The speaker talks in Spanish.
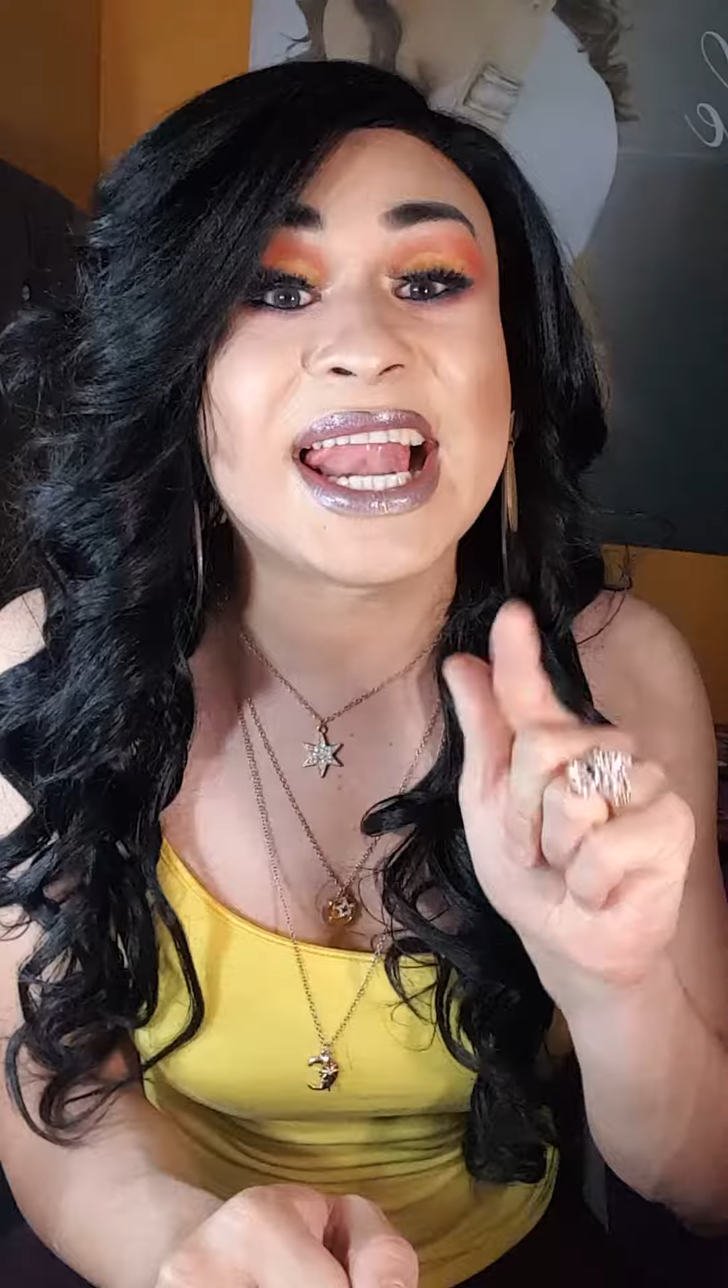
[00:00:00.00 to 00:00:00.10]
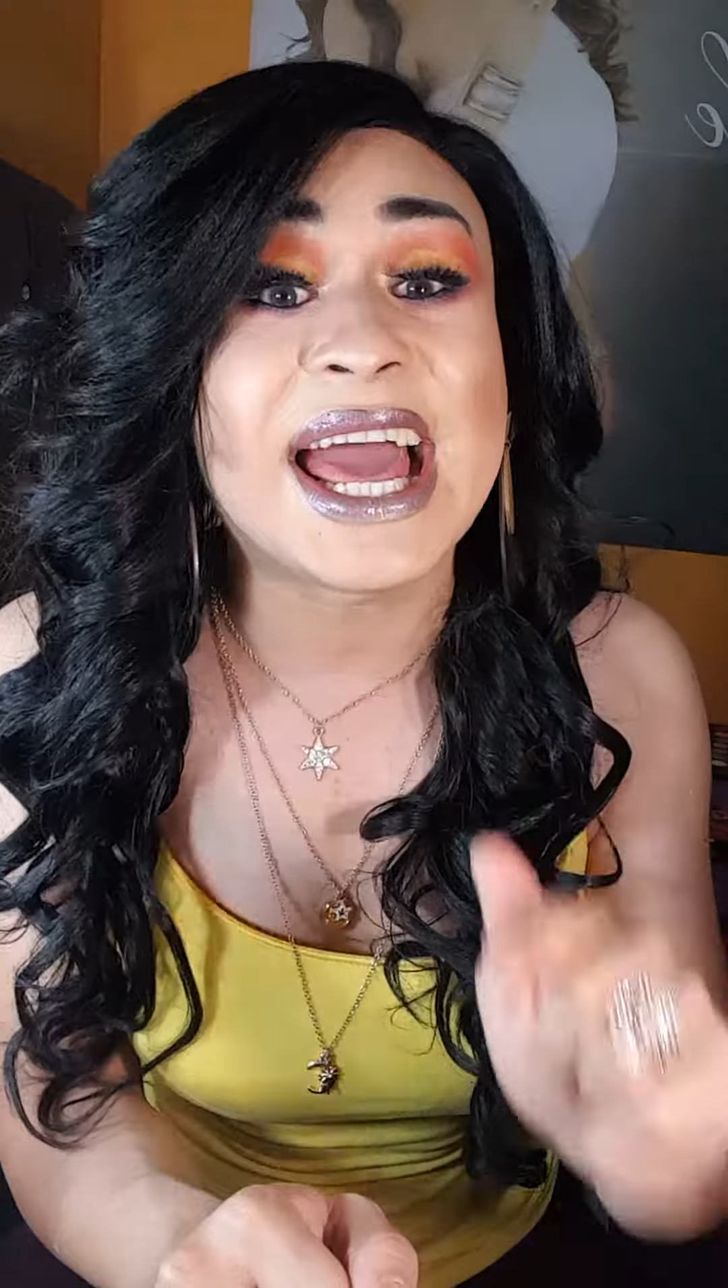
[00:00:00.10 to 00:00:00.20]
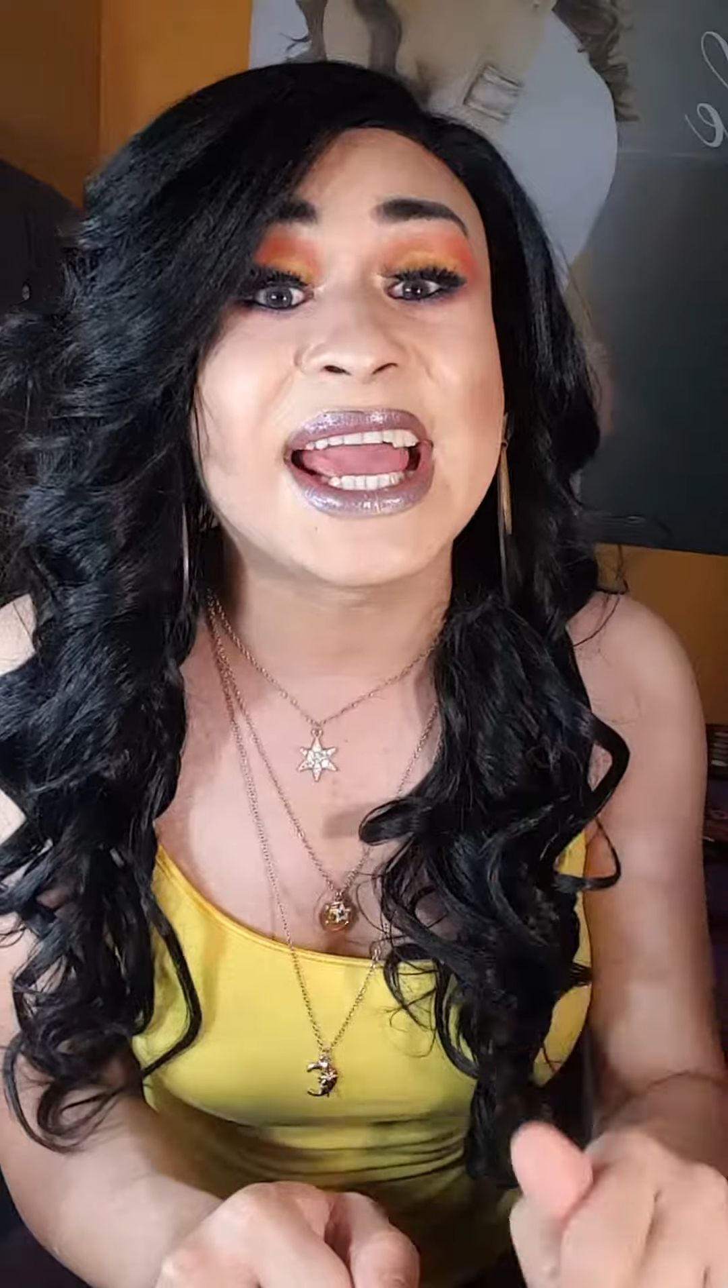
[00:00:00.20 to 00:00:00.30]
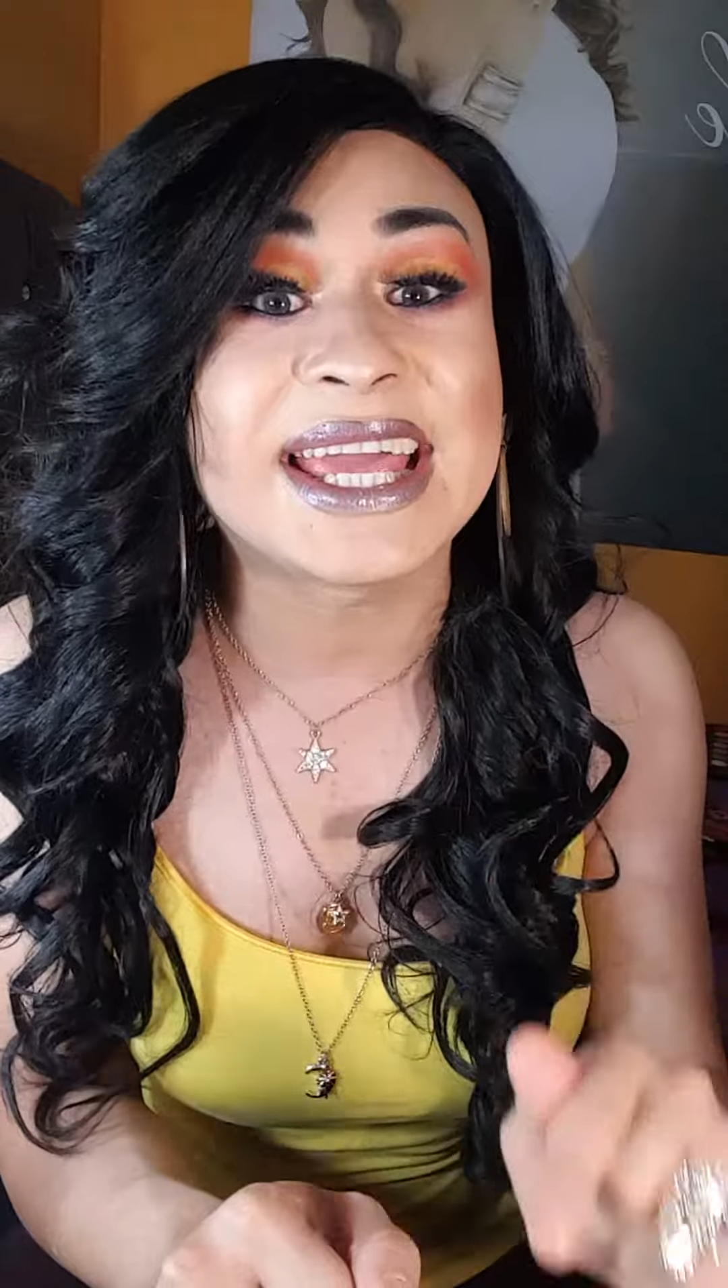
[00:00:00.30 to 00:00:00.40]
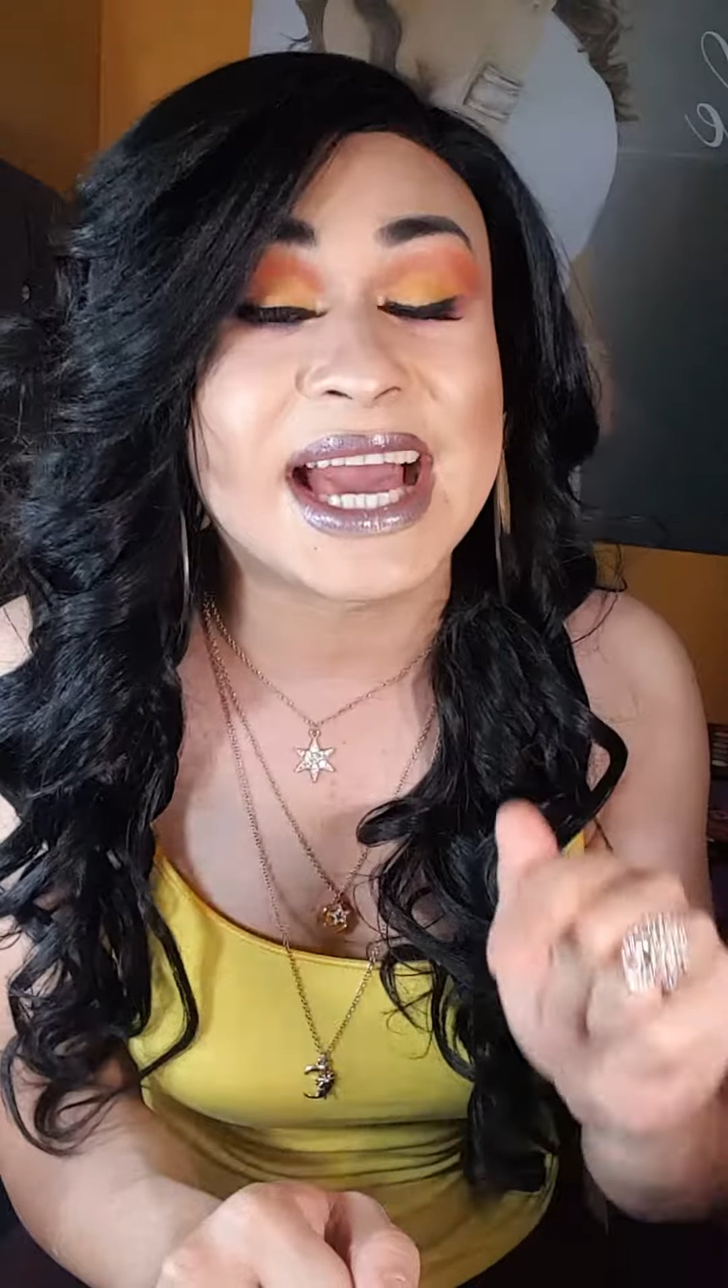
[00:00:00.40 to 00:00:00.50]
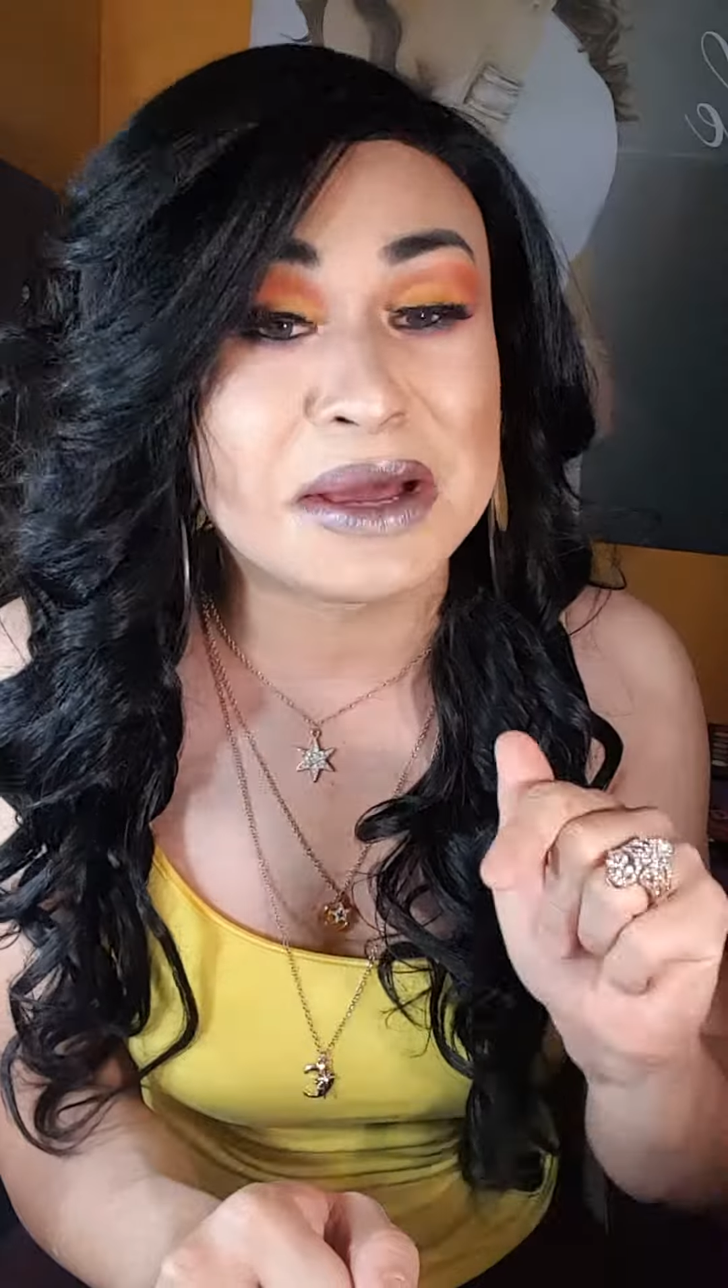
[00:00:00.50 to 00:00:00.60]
like